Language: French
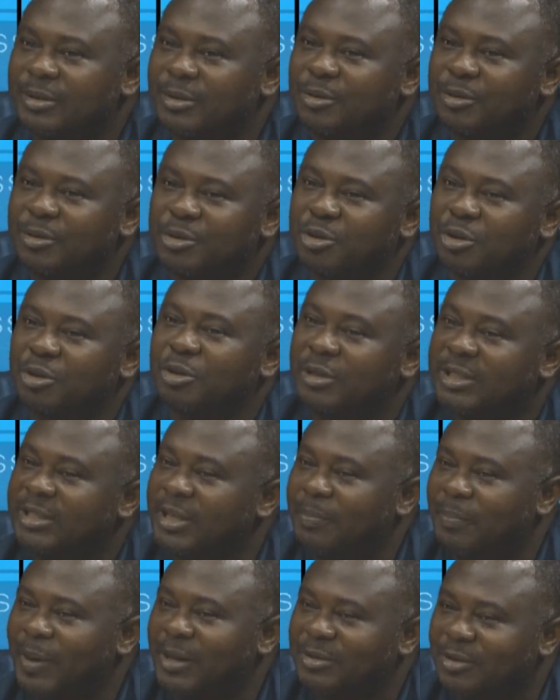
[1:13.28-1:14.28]
je le
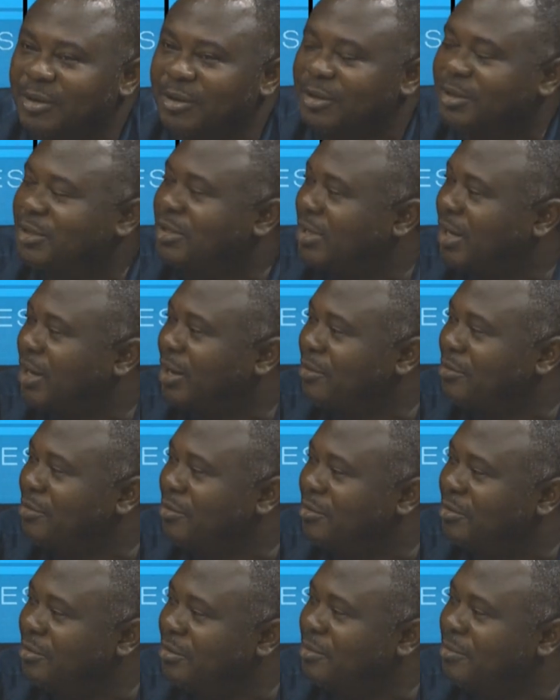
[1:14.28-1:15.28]
dis parce que j'ai
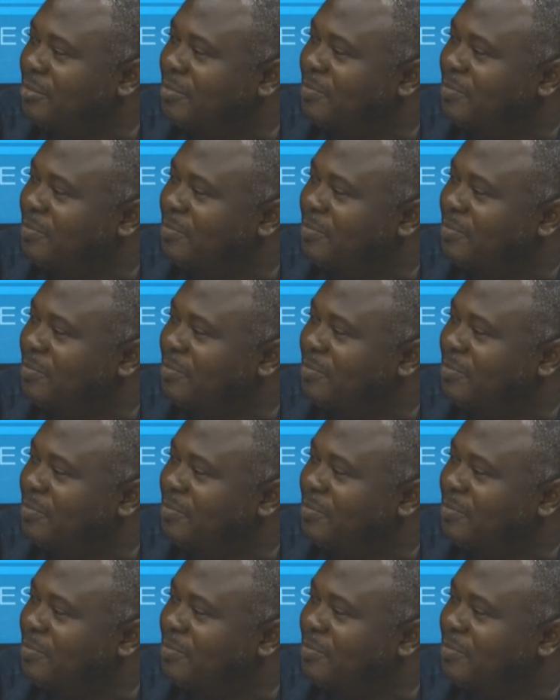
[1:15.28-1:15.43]
eu une